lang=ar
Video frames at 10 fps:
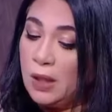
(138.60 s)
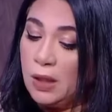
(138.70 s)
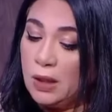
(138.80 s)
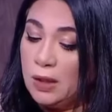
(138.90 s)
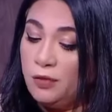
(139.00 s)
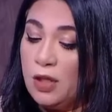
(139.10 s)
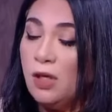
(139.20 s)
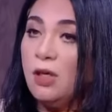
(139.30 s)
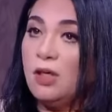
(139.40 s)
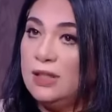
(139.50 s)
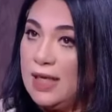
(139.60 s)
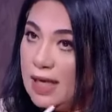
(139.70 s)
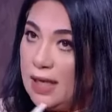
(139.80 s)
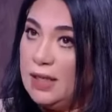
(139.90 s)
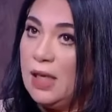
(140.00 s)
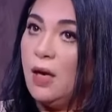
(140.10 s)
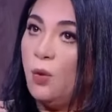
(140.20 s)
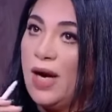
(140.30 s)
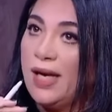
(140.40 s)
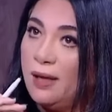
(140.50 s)
آه، في قرارات نهائيه
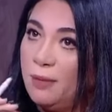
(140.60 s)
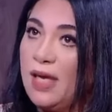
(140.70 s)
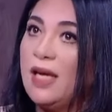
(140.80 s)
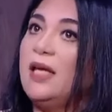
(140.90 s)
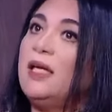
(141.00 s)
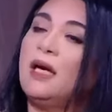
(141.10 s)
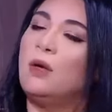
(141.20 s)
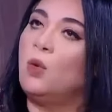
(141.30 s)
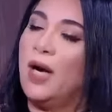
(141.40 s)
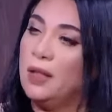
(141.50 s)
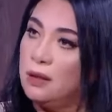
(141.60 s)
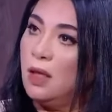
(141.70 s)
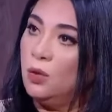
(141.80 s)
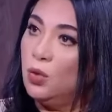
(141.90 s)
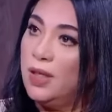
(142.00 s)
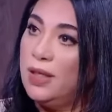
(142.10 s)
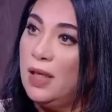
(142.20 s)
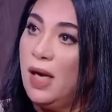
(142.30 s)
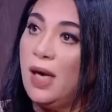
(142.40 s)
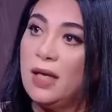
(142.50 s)
او احكام نهائيه او حاجات
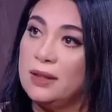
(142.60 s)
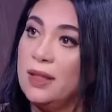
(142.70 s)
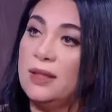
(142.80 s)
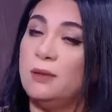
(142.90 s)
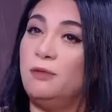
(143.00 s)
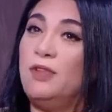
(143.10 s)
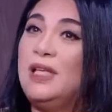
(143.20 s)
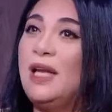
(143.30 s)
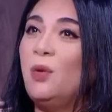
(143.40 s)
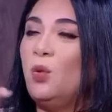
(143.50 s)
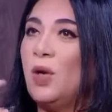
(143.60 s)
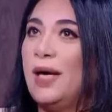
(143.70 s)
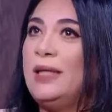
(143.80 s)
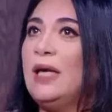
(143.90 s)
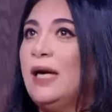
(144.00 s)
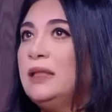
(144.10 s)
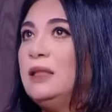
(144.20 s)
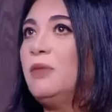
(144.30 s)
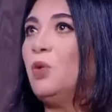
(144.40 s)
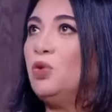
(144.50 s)
قانونيه هتحسم فيه لو اي
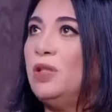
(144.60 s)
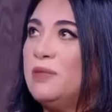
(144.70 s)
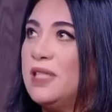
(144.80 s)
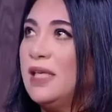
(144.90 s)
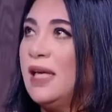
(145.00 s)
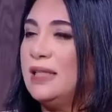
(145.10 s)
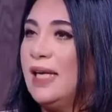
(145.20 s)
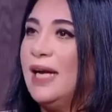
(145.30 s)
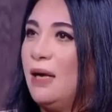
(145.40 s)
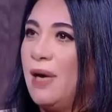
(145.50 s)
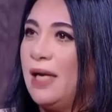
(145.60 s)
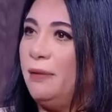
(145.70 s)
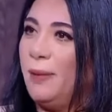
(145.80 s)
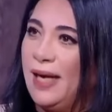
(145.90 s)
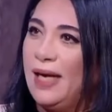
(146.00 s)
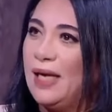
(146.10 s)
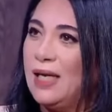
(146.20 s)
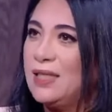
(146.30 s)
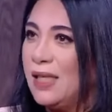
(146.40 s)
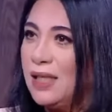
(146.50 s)
حد مولود الميزان كان اتحكم عليه
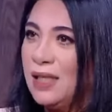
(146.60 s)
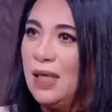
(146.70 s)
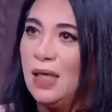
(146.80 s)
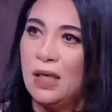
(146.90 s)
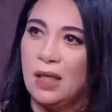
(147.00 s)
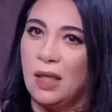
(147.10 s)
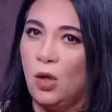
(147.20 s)
بحاجه سجن آه،